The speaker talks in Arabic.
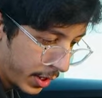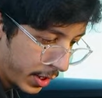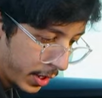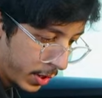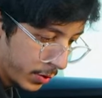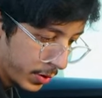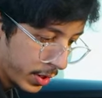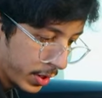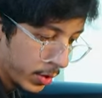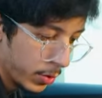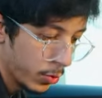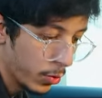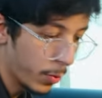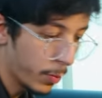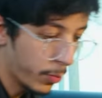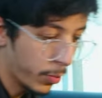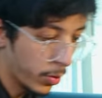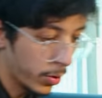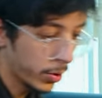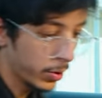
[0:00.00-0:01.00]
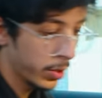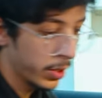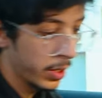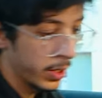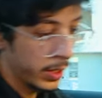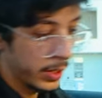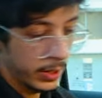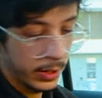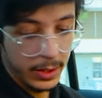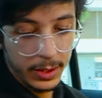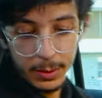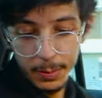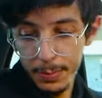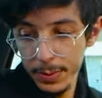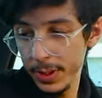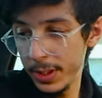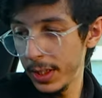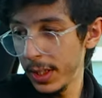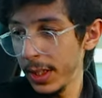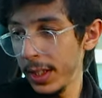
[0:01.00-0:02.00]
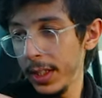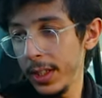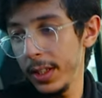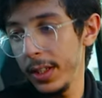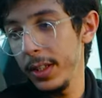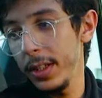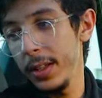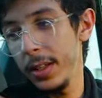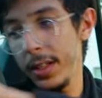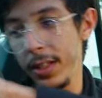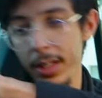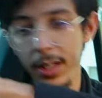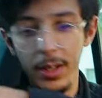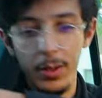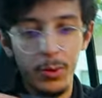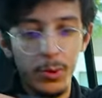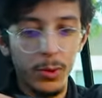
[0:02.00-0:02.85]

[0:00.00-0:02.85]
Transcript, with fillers: هنايا عاوتاني دو بور تيب سي لا